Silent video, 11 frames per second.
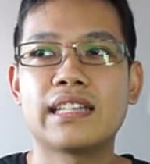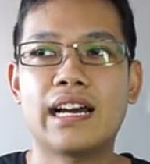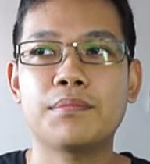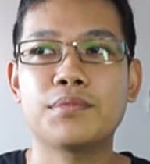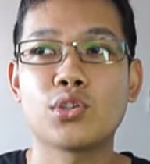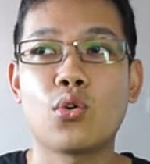นะ
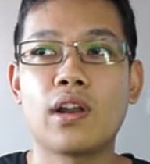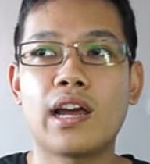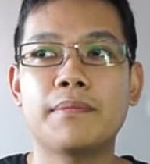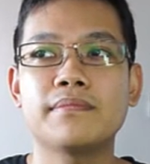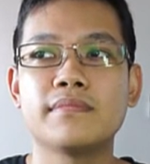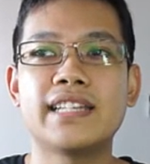ครับ so นะ
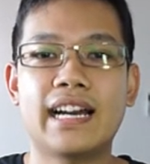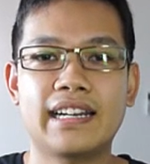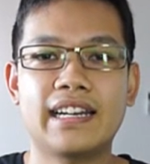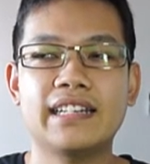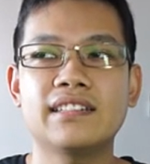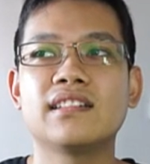ครับ ดัง
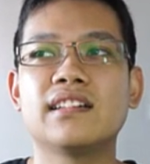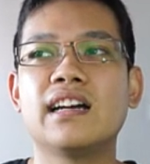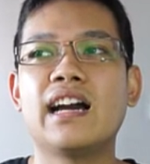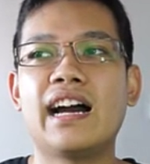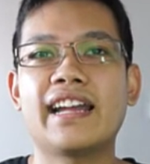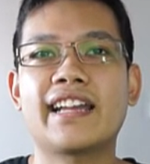นั้น
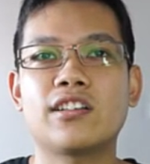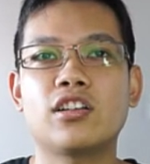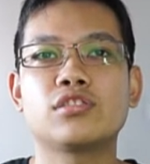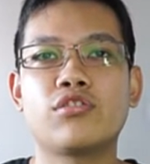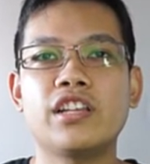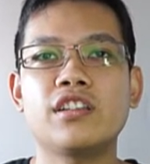I
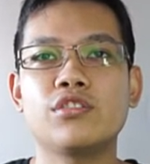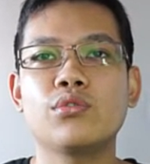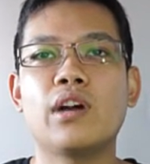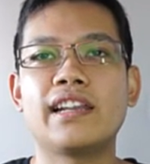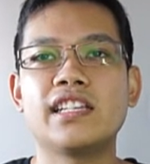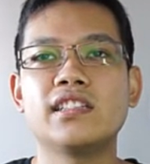cannot treat you
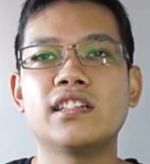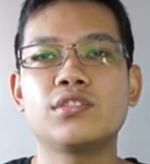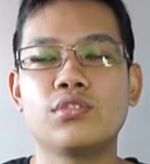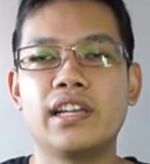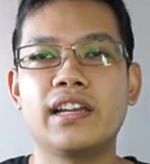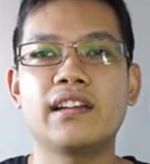a dinner
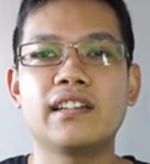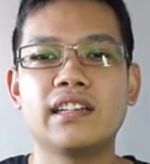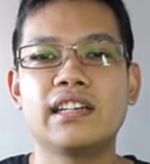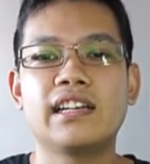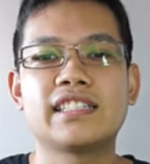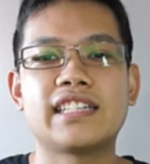today
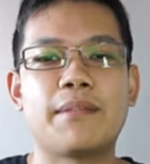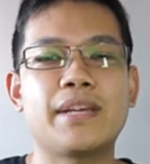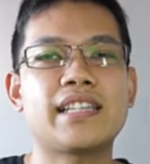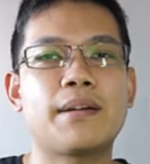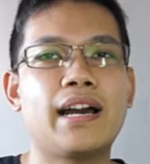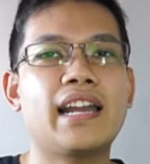ฉัน
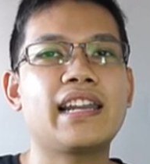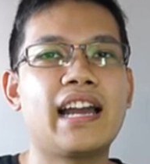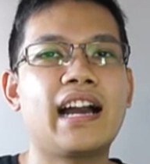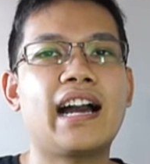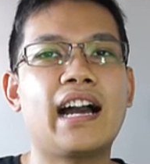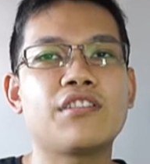ไม่สามารถเลี้ย
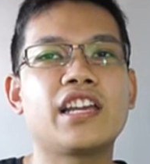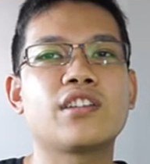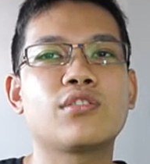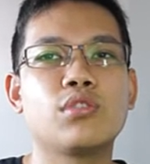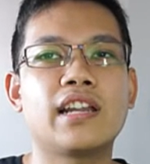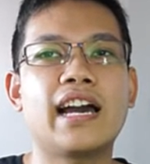งข้าวเย็น
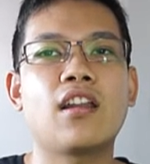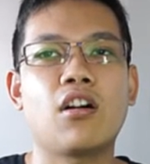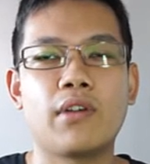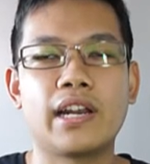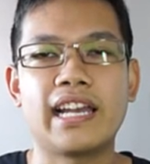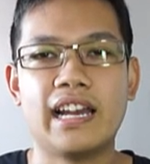คุณได้หรอ
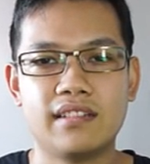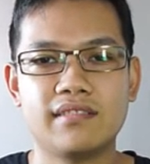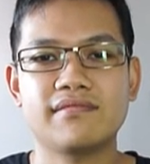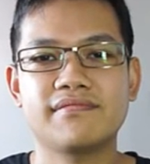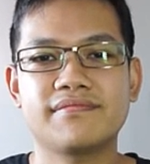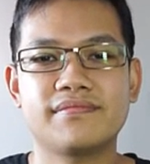กวันนี้
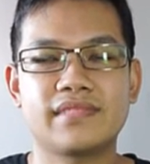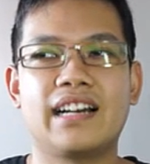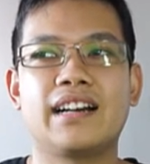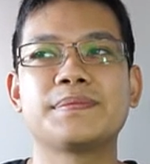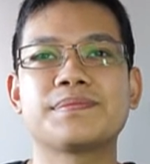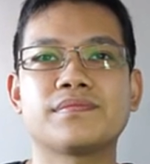นะ
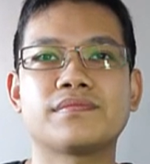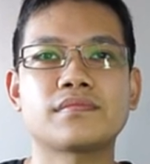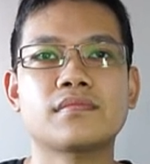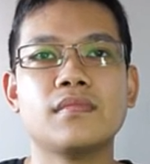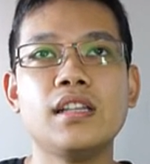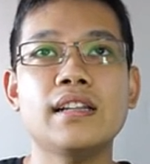ครับ
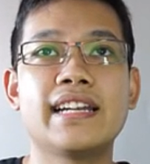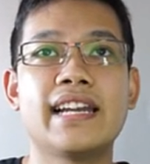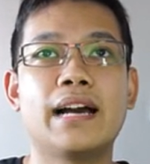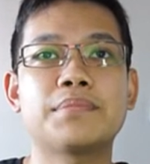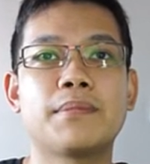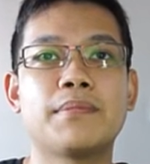นี่
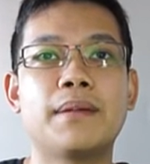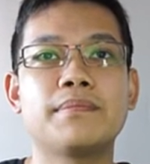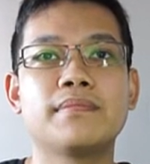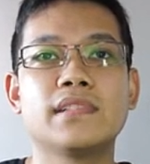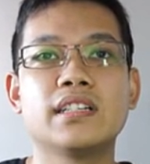นครับสำหรับ